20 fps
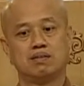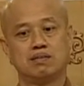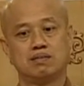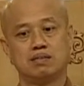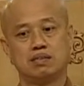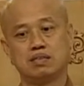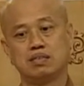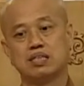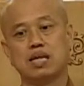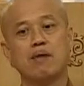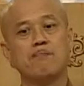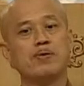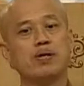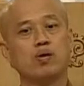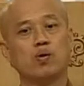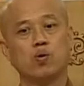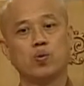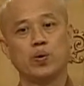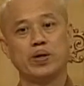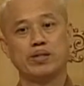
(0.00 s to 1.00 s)
其实它没
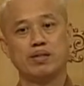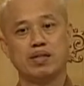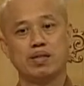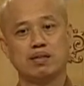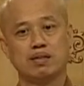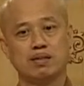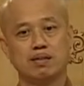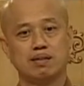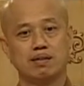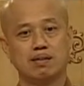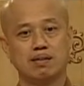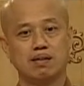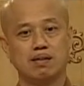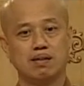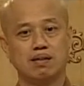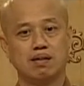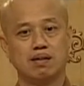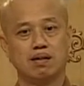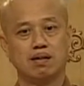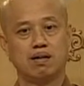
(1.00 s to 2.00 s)
有规定的
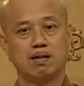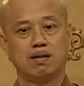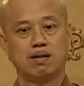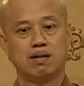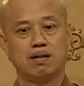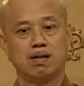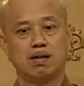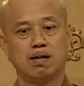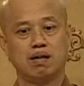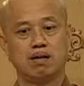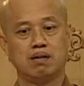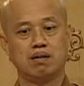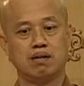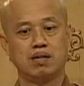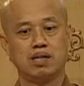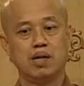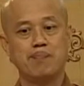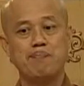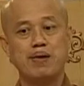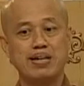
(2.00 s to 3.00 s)
啊，
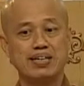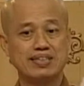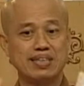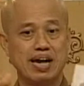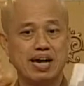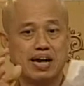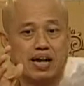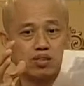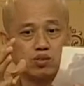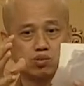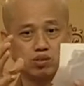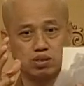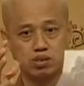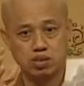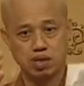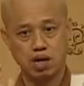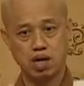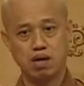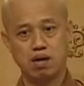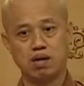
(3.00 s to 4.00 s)
一般当然就是
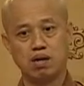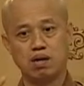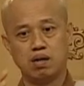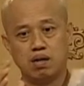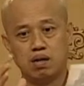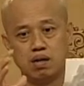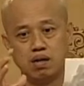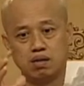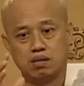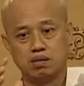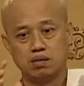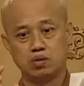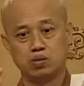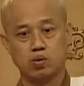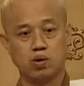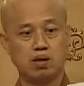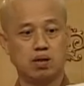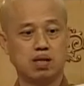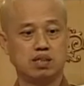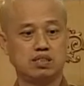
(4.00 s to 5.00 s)
哈，你
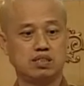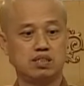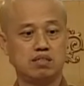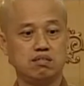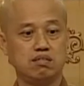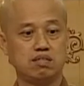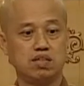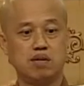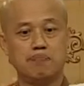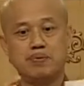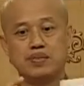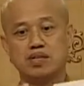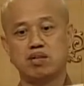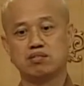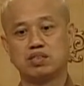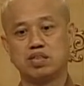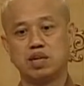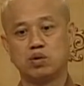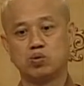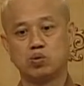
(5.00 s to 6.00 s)
说金色比较
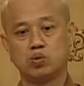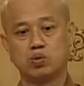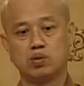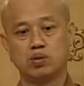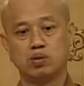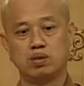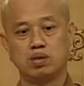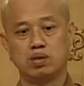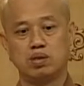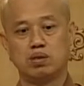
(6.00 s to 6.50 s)
小尊。